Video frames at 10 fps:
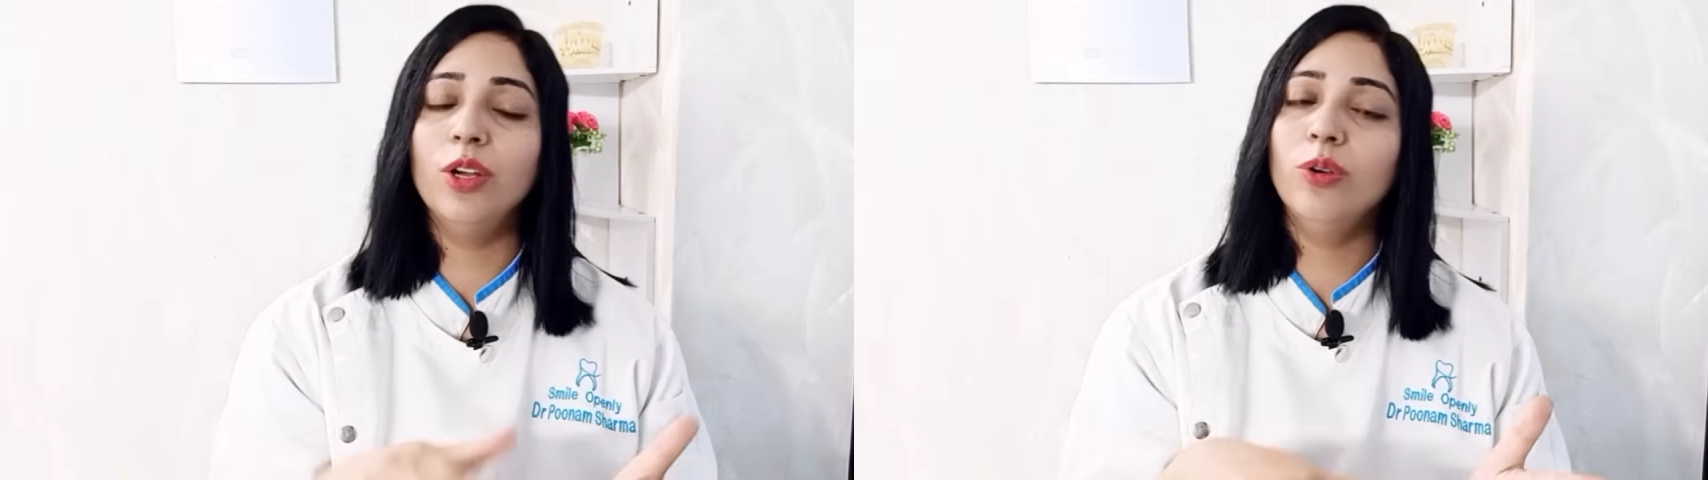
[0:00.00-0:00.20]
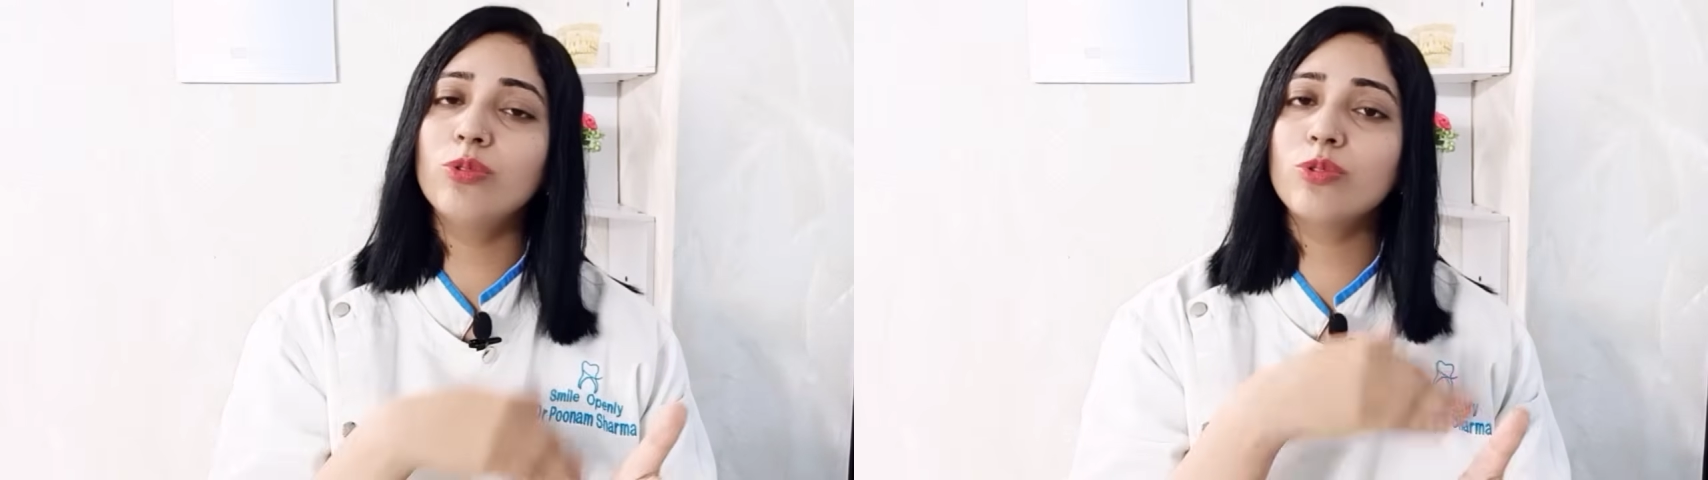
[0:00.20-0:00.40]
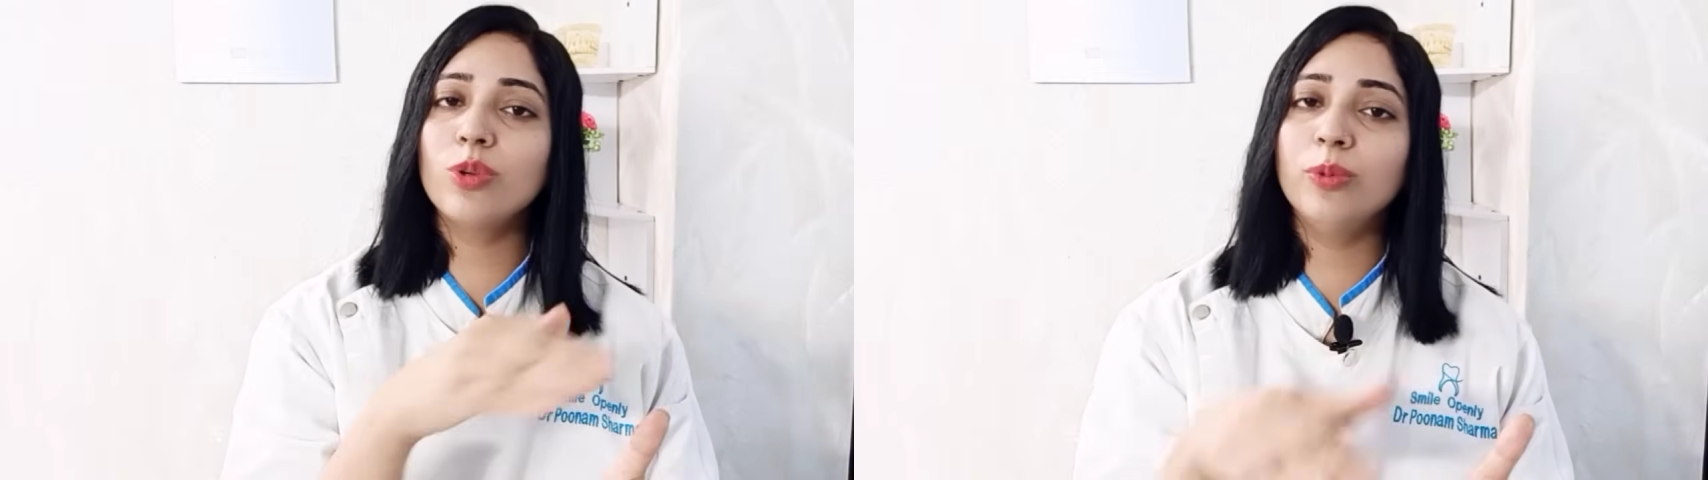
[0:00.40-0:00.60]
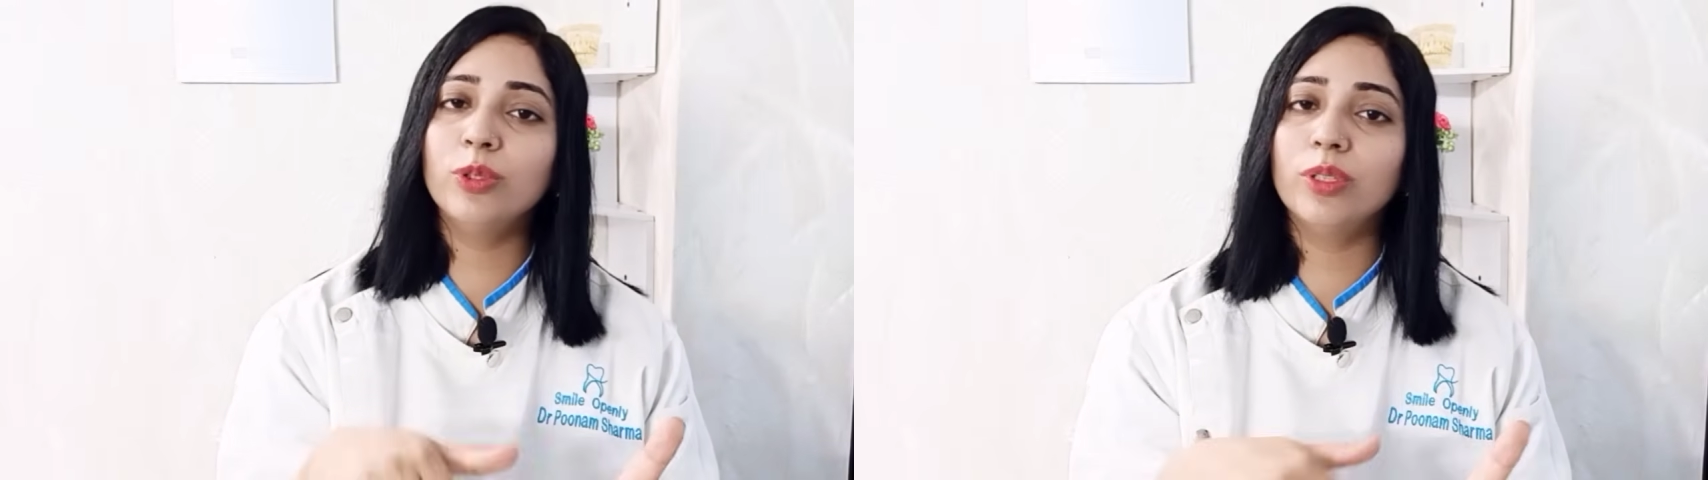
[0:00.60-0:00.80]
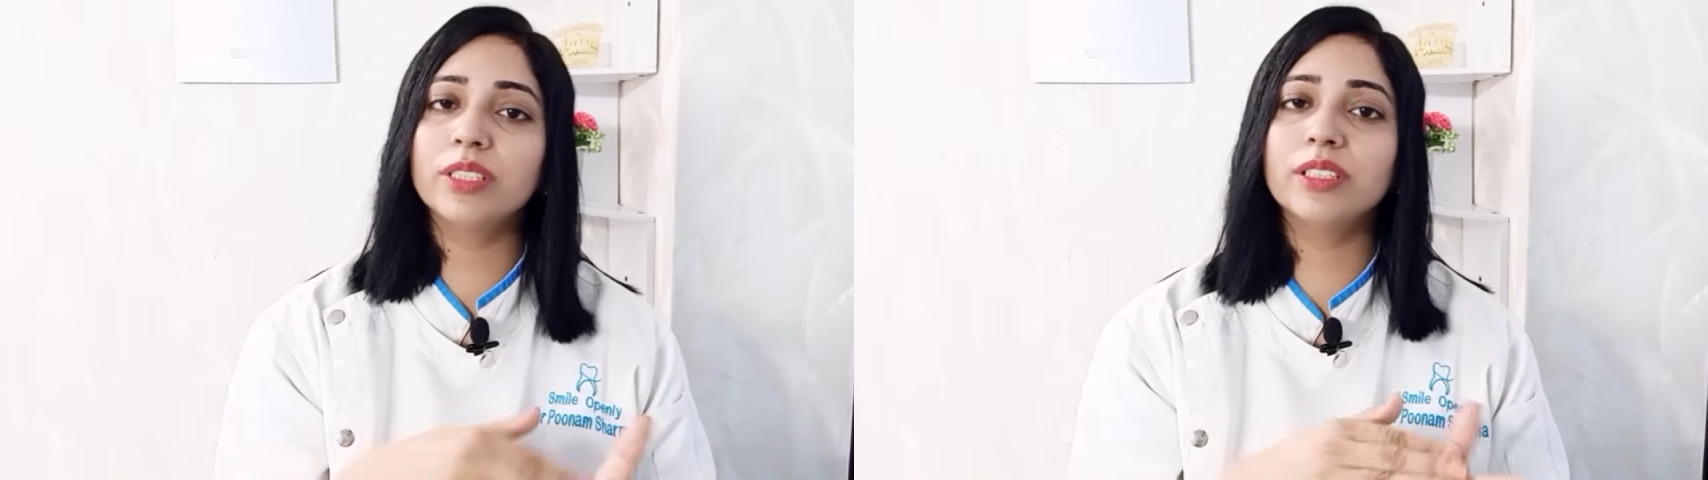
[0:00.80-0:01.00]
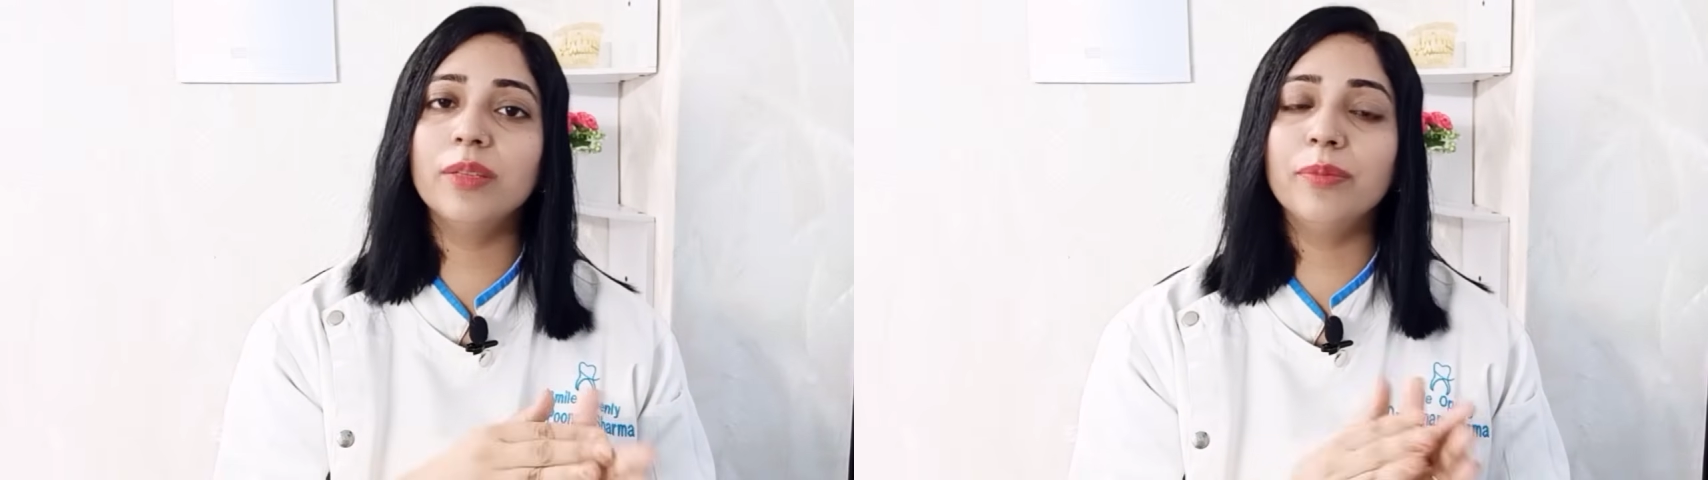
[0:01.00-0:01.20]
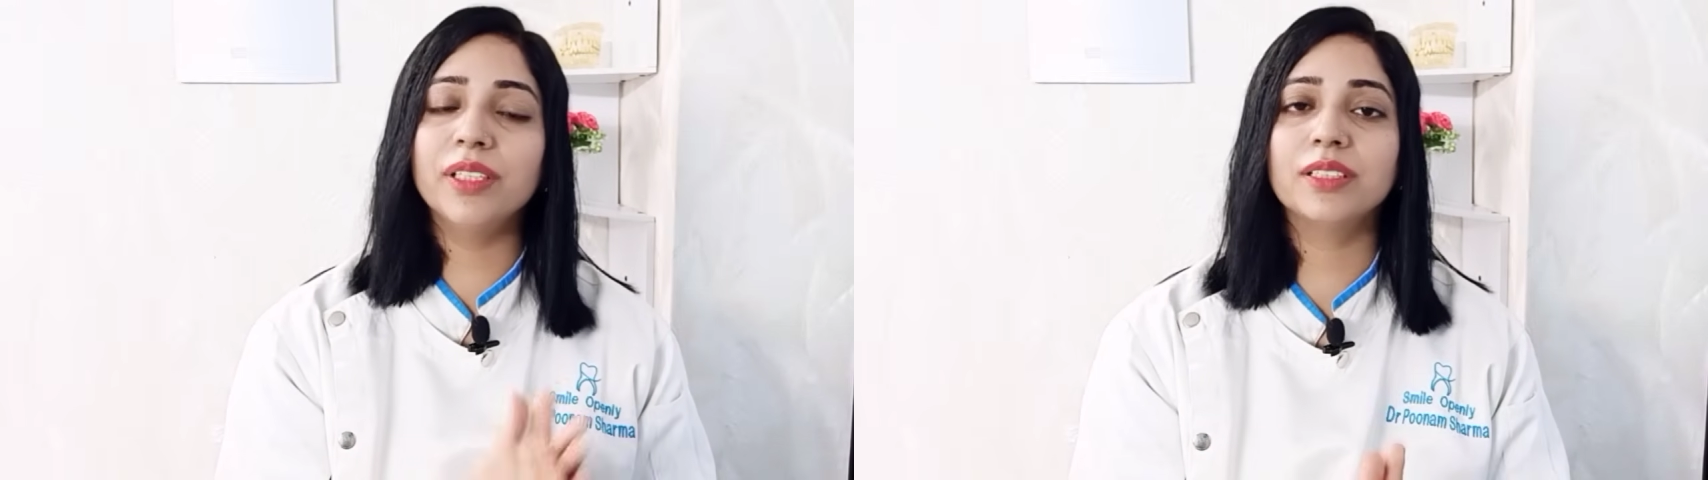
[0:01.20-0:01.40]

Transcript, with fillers: और उसको भी थोड़ा सा मैश